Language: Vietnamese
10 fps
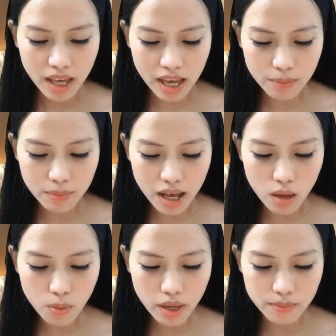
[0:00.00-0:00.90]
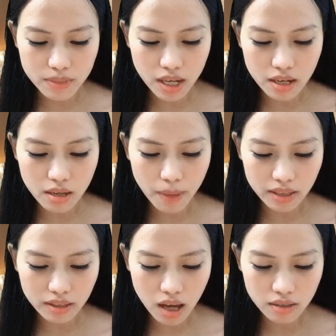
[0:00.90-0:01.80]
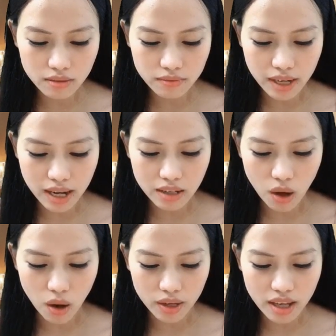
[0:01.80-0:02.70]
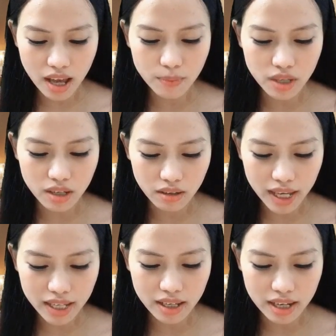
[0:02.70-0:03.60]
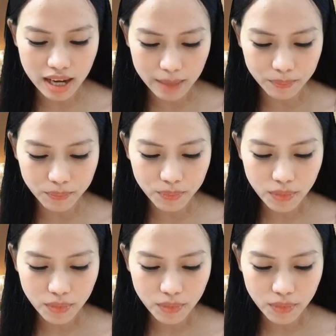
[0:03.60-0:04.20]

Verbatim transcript: Em đã không kiềm chế được bản thân và đã nói em nhớ anh ấy lắm.